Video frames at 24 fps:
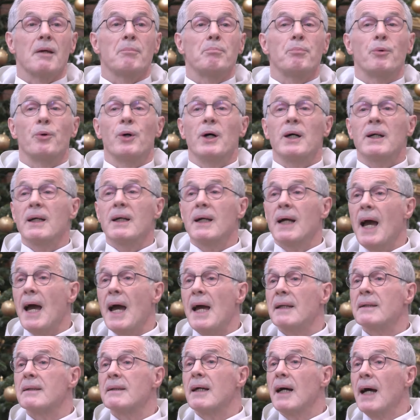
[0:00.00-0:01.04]

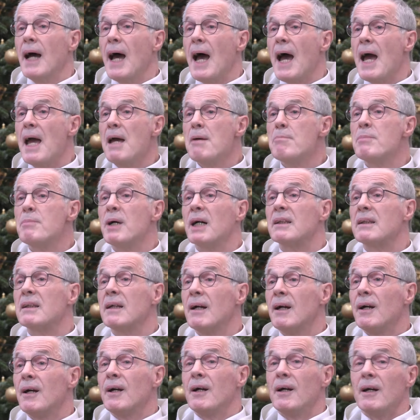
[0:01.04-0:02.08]
Geborgenheit,
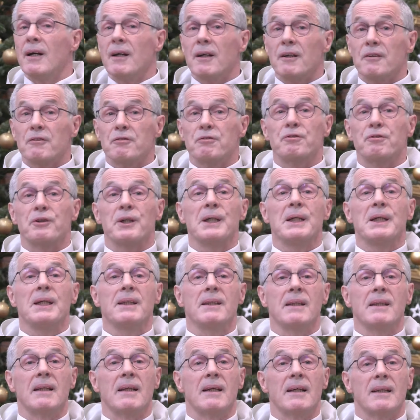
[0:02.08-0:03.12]
Heimat,
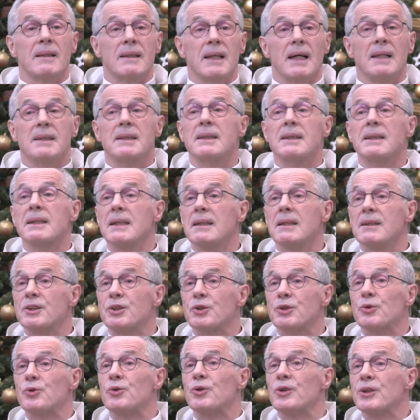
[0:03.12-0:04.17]
Frieden, das sind
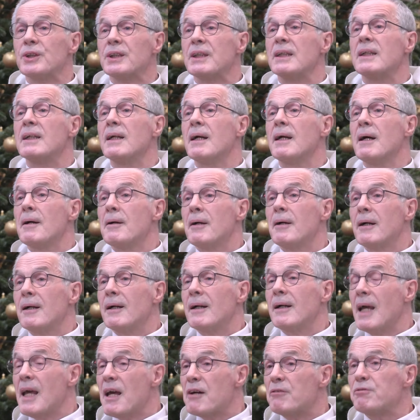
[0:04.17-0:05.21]
so die
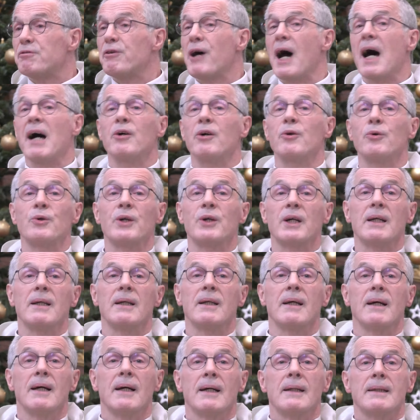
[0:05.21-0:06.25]

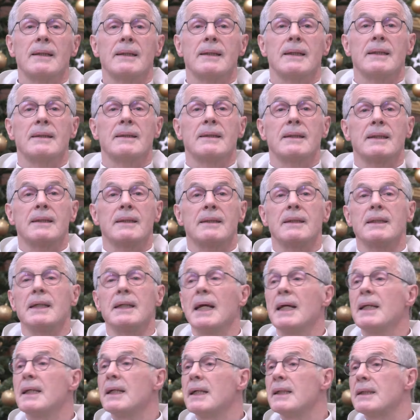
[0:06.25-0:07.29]
Erfahrungen, die
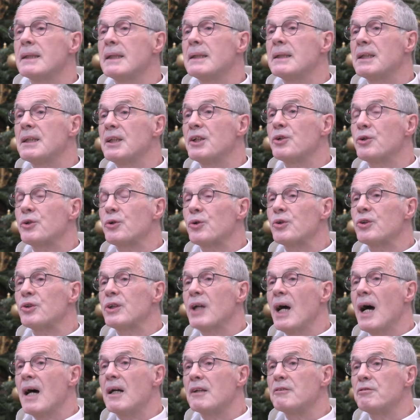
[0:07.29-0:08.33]
jener, die sich
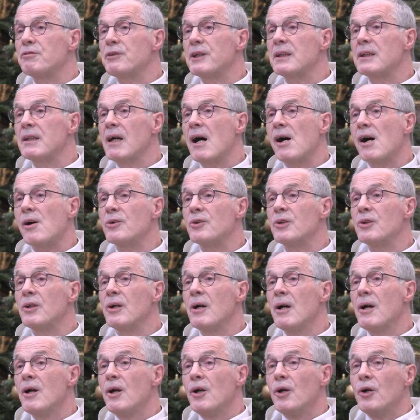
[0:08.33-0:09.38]
Gott anvertrauen.
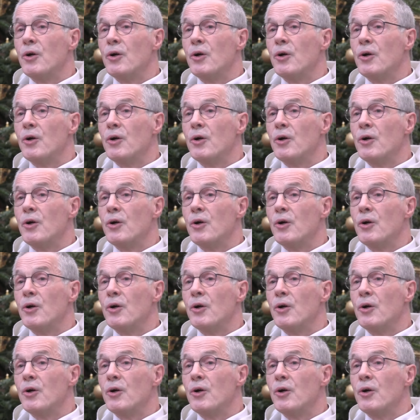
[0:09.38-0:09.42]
